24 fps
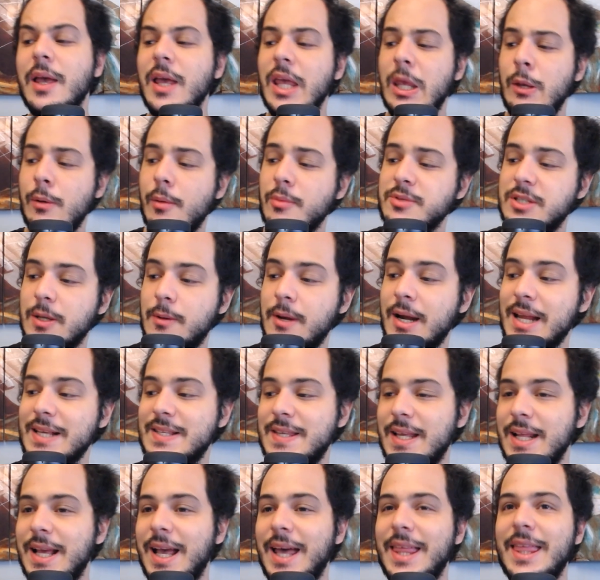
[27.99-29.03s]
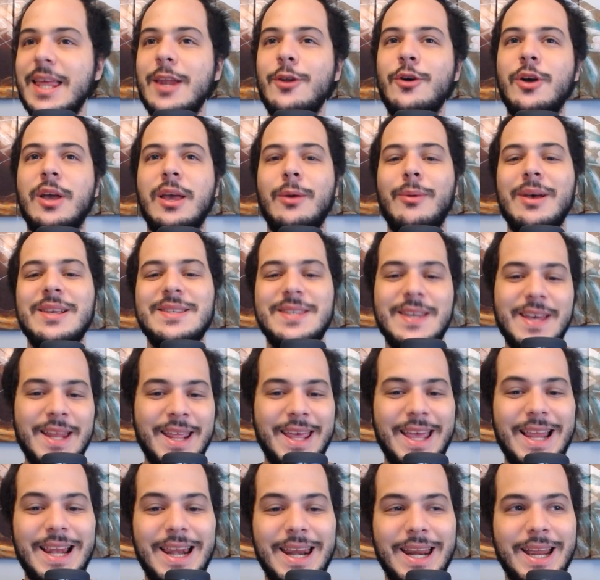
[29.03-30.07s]
Y vamos a hablar acerca de lo que va a ser
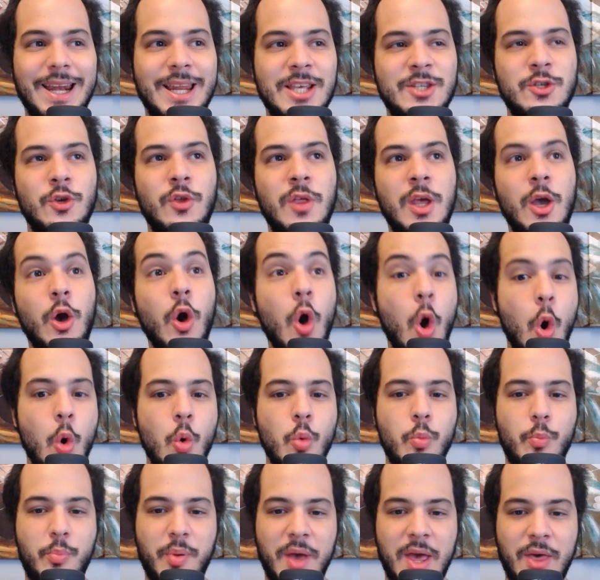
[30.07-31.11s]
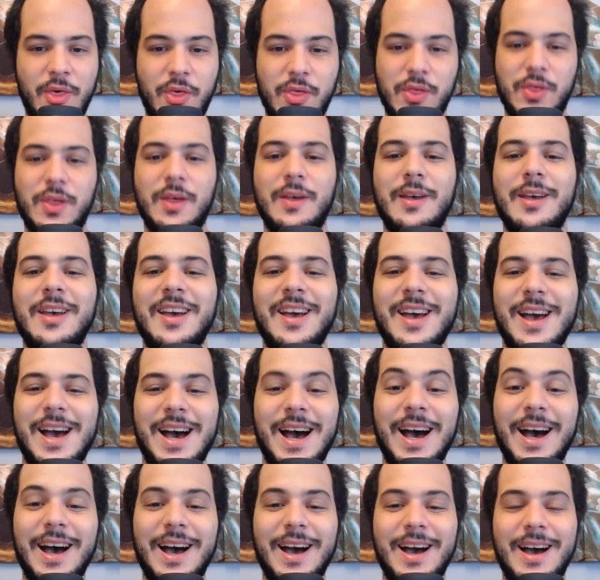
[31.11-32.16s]
el regreso de Opeth
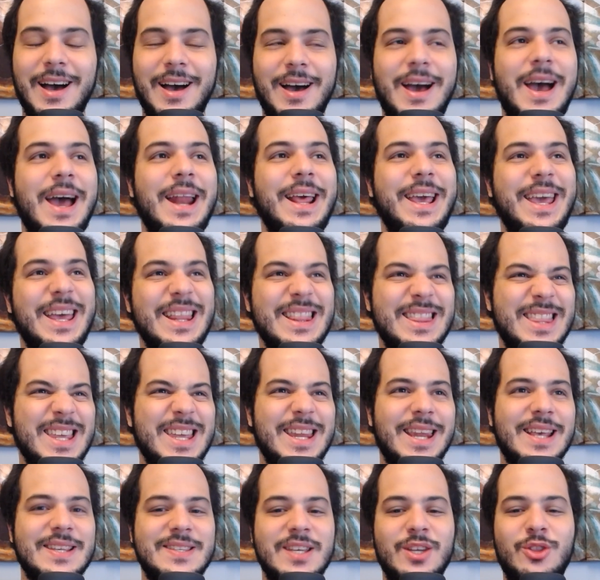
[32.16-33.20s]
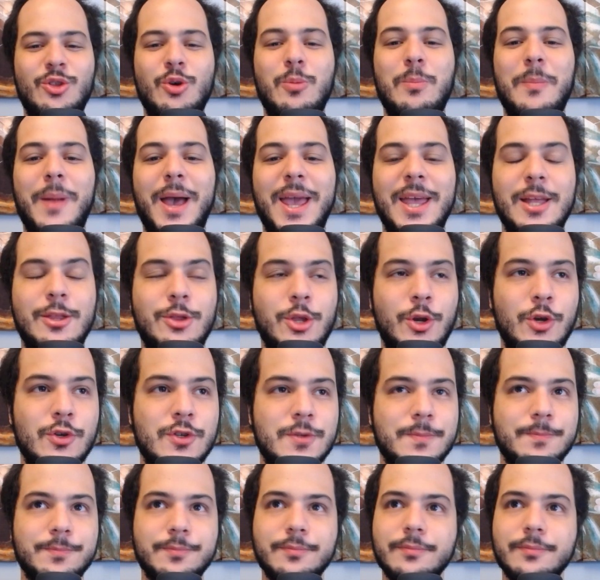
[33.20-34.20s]
a Argentina, si estos maestros